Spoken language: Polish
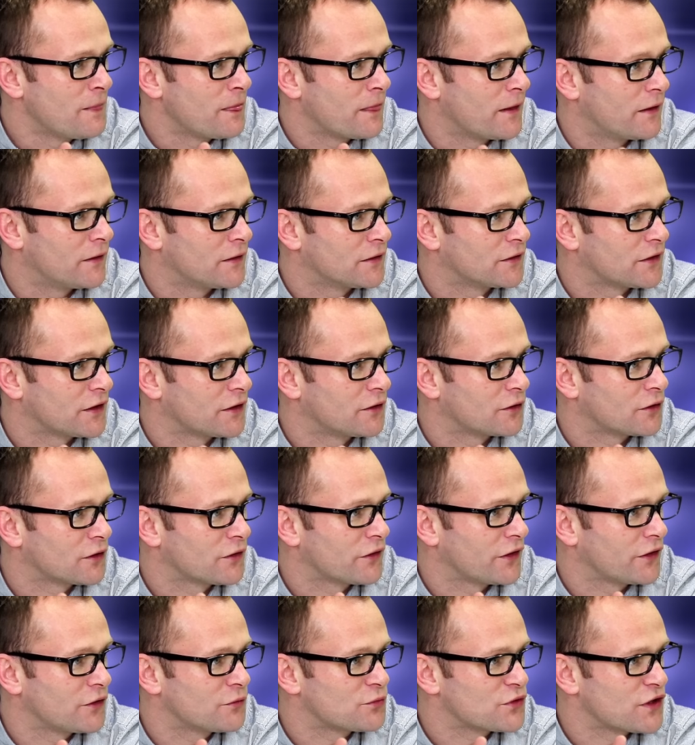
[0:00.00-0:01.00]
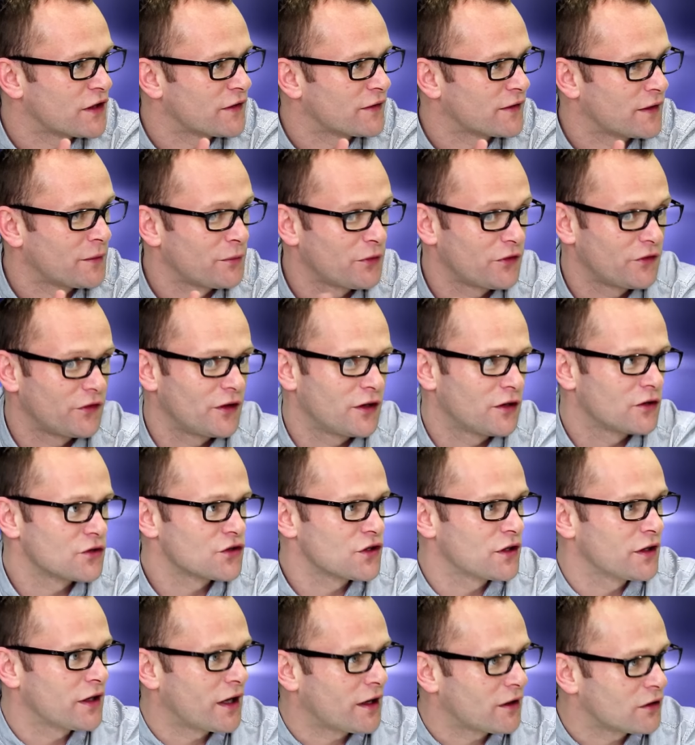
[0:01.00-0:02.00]
e, tego rodzaju przestępstw, tylko
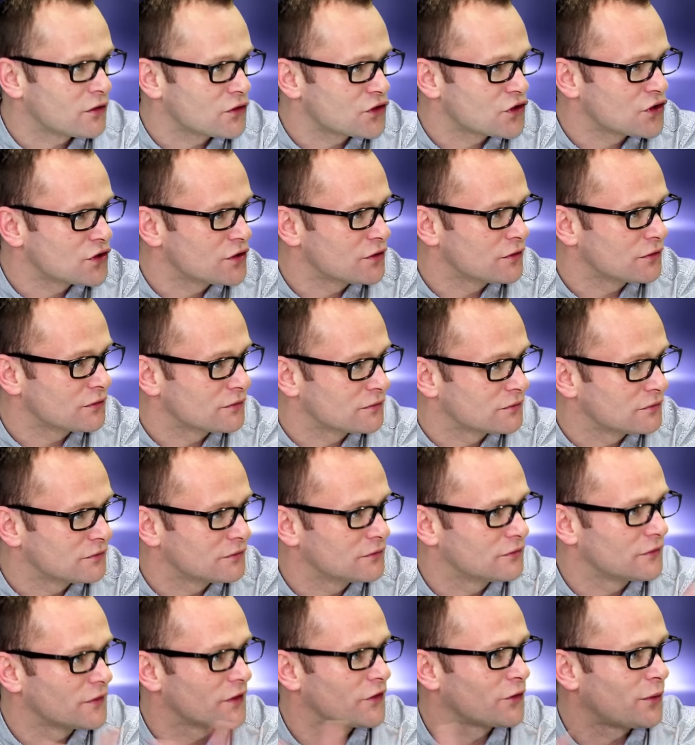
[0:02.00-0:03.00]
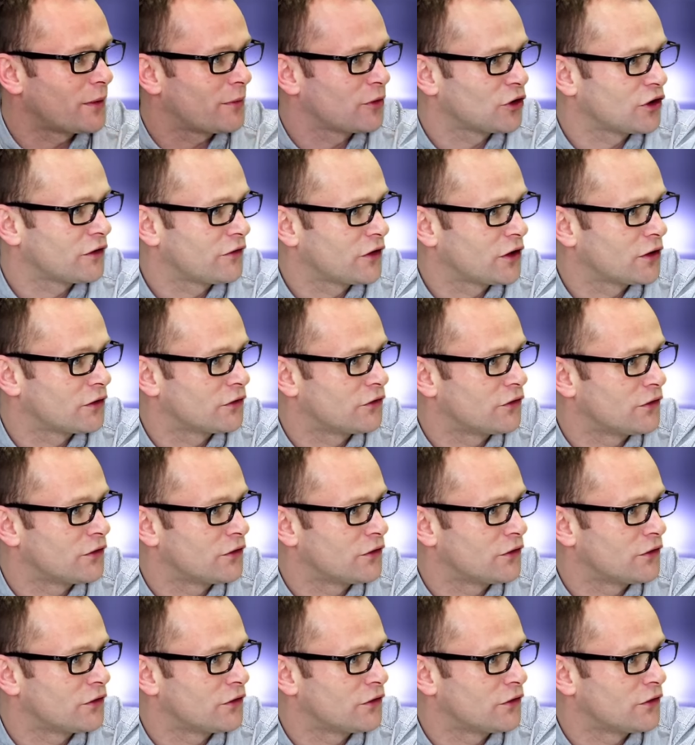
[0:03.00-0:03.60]
że jakoś Słabo to wychodzi.